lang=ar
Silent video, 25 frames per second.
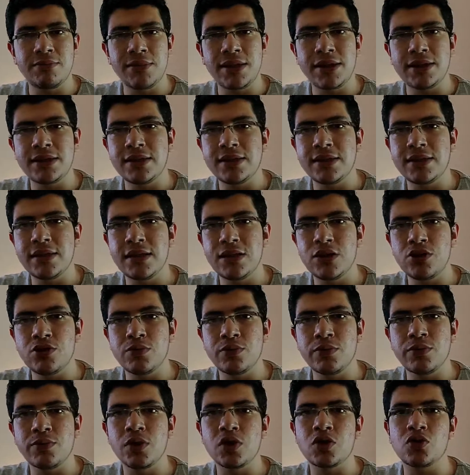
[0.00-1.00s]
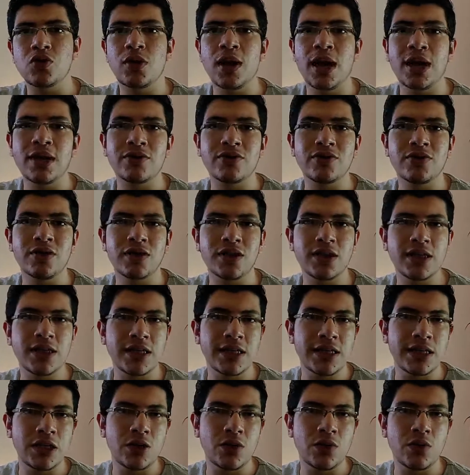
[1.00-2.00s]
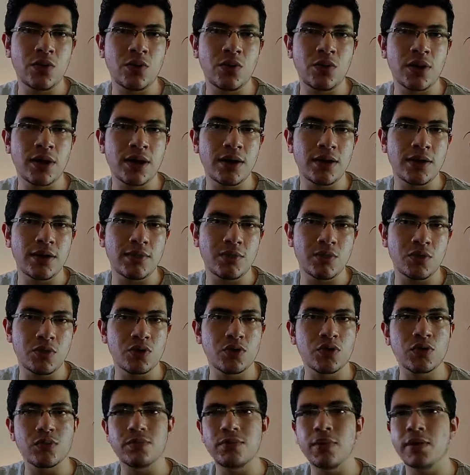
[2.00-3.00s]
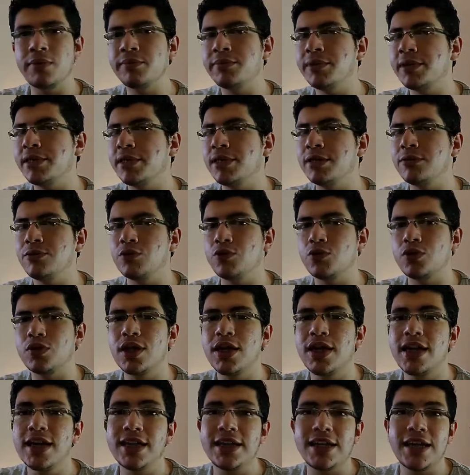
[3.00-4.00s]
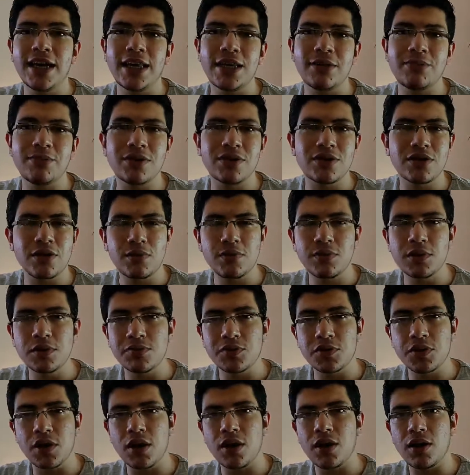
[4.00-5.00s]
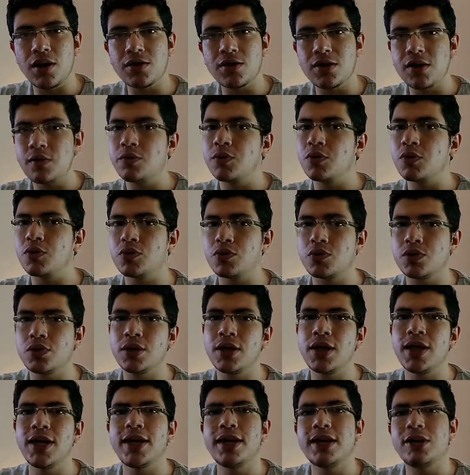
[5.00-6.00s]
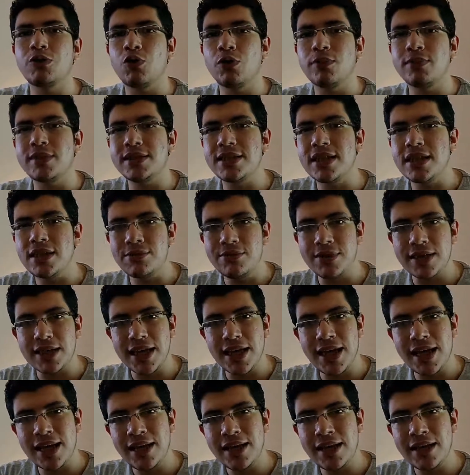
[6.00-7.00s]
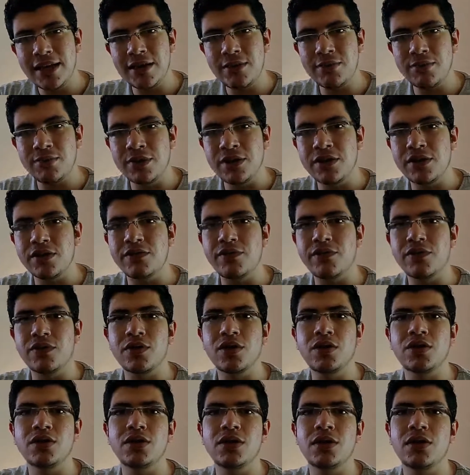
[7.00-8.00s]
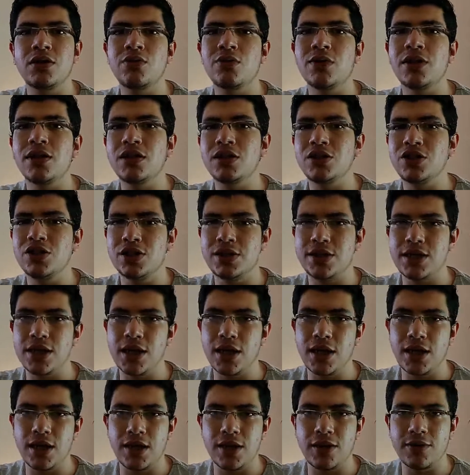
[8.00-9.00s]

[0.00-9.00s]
مادة الإيزومبرازول عن طريق ان هو بروتون بامب انهبيتور يعني بيثبط مضخات البروتون وبالتالي بيقلل من افراز اللي هو ال HCl